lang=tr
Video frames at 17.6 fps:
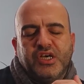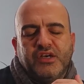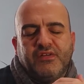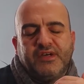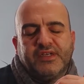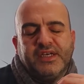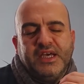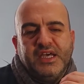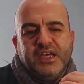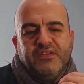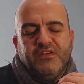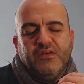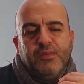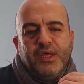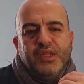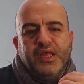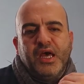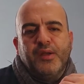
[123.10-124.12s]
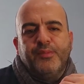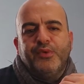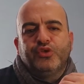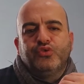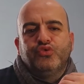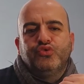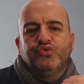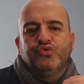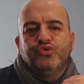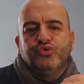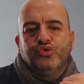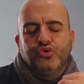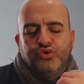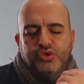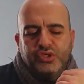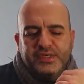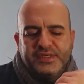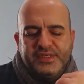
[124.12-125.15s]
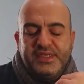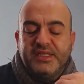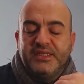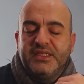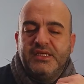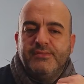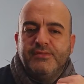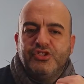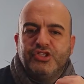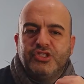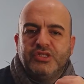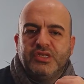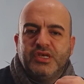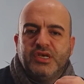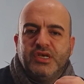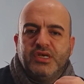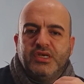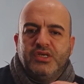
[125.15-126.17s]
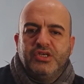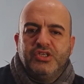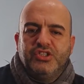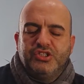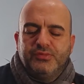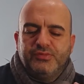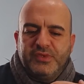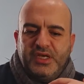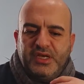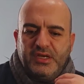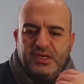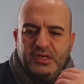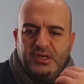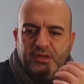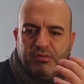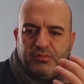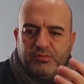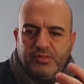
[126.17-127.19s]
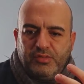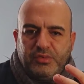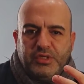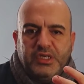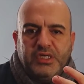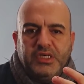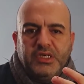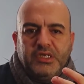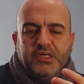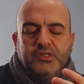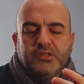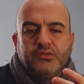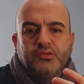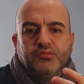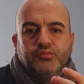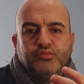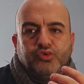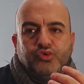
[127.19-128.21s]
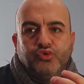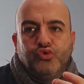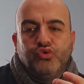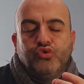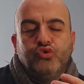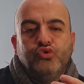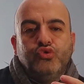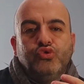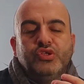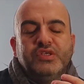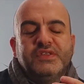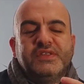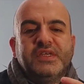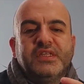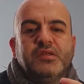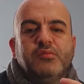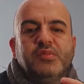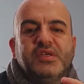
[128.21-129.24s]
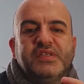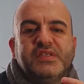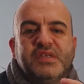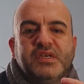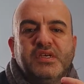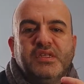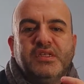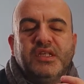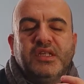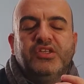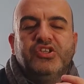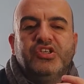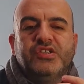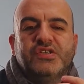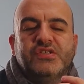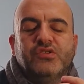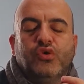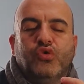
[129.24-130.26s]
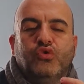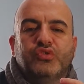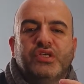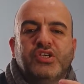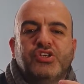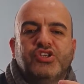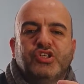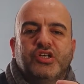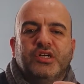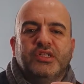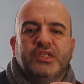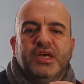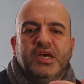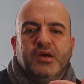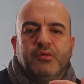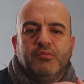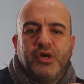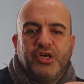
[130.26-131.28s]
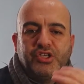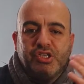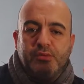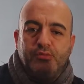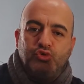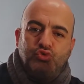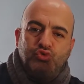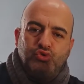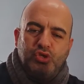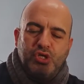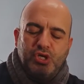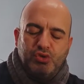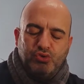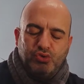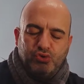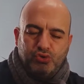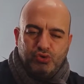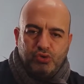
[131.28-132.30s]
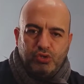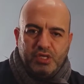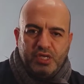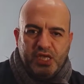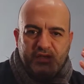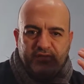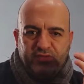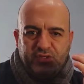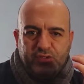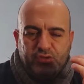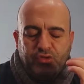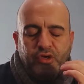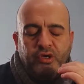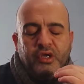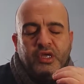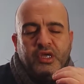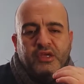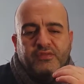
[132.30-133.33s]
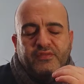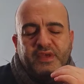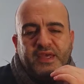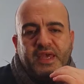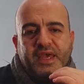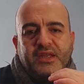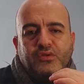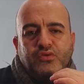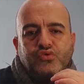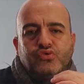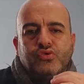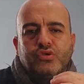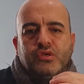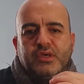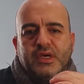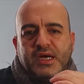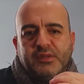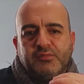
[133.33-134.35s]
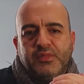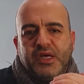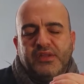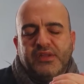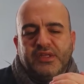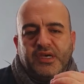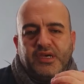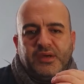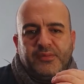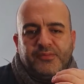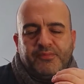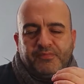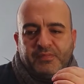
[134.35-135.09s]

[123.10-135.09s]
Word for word: daha var. Ve ben her bir duyguyu hissettiğim için içinde e, bu duygunun hissedilmesi neticesinde ortaya çıkan başka bir duyguya doğru evriliyor. Ve en üst katmanda